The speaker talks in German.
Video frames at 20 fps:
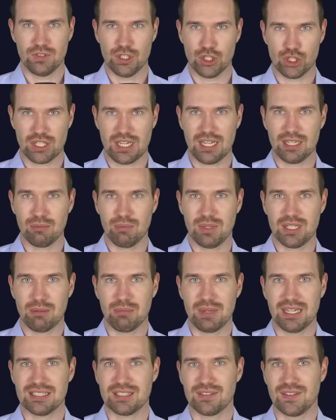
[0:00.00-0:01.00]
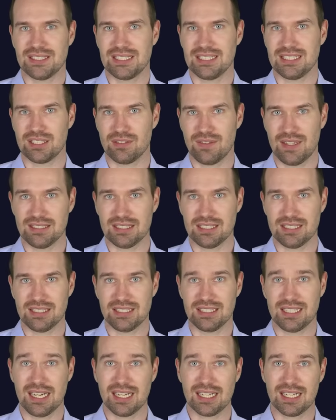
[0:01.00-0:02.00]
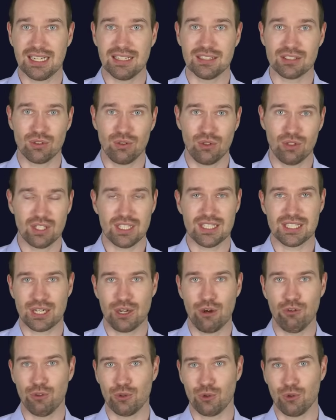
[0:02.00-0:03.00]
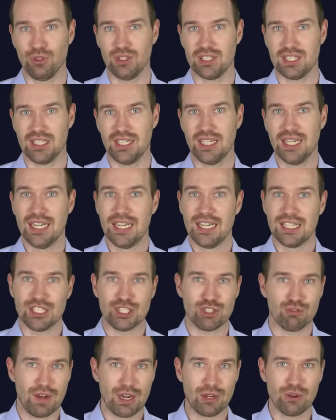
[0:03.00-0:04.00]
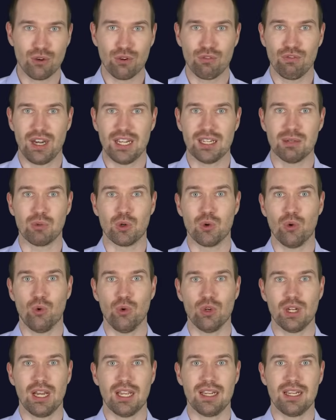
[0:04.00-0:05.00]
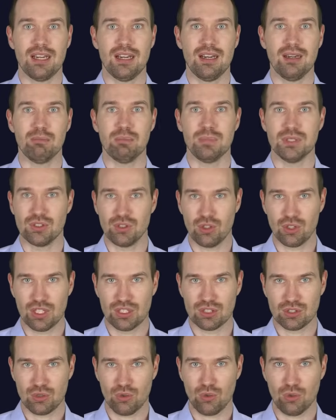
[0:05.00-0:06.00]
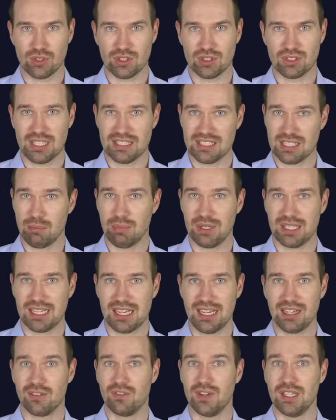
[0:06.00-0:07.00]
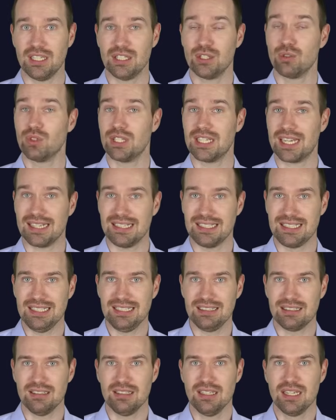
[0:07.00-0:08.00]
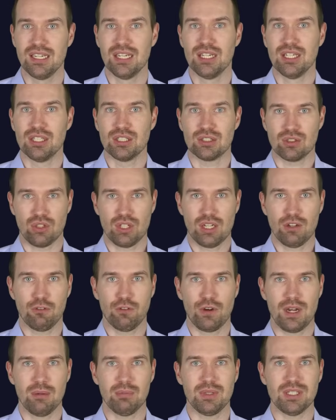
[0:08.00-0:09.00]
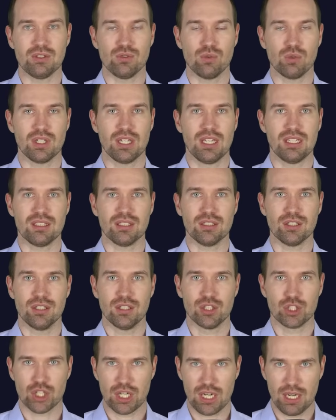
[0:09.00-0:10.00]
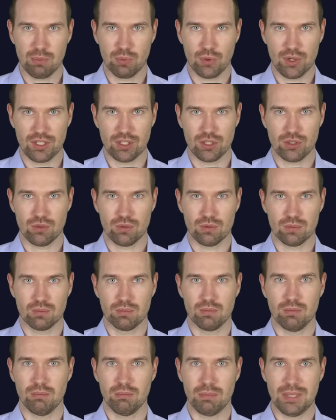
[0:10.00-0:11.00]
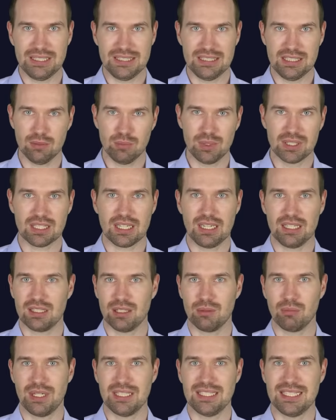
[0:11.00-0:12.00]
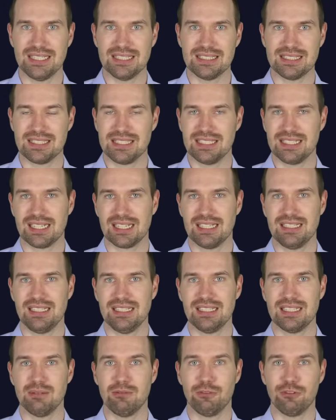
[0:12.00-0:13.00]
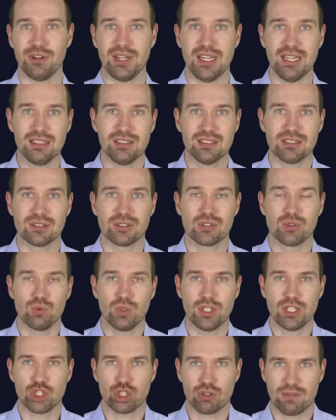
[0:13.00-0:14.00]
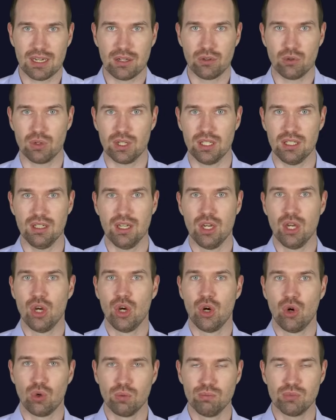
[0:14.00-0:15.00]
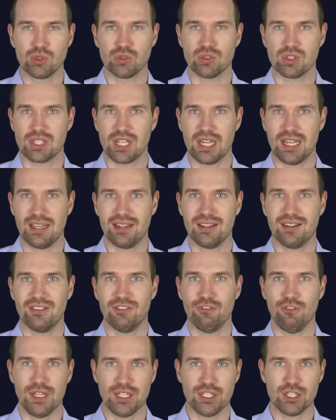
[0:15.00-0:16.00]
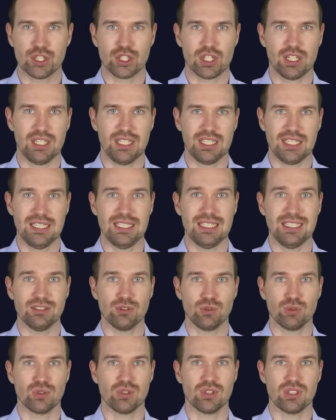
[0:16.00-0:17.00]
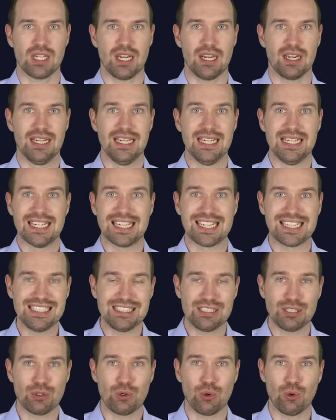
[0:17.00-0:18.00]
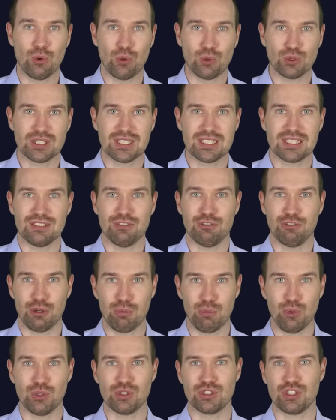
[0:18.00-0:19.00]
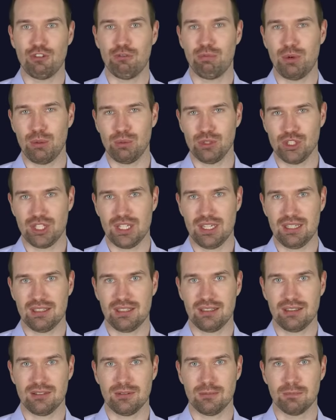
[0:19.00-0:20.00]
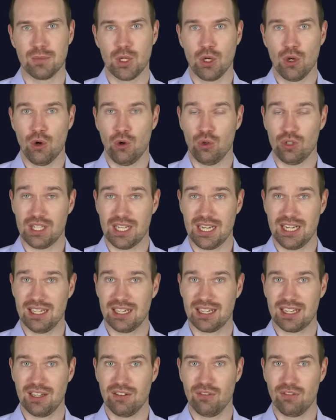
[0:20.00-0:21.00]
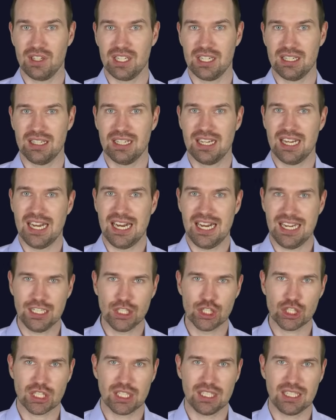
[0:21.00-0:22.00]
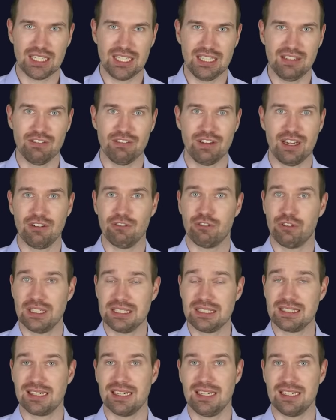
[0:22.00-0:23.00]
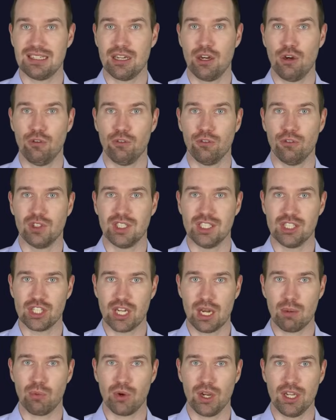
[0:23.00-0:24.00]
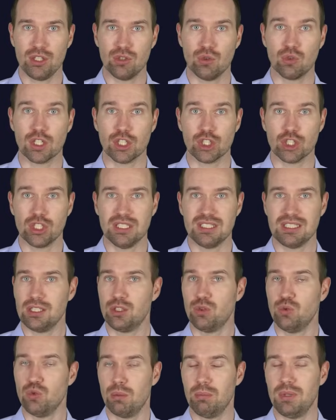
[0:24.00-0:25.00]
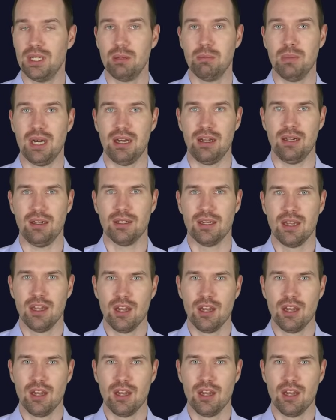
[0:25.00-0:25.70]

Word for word: Wir starten mit dem Jahr 2020. Da ging es ordentlich rauf und runter. Die Schwankungen waren im Corona-Jahr besonders groß. Deshalb betrachten wir nicht nur die Renditen, sondern vor allem die sogenannte Sharp Ratio. Bei ihr betrachtet man die erzielte Rendite im Verhältnis zu den Schwankungen um zu zeigen, welche Strategie den sozusagen risikolosesten Vermögensaufbau beschert hatte. Und da erkennen wir, alle Strategien waren fast gleich auf. Die Sharp Ratio unterschied sich nur minimal.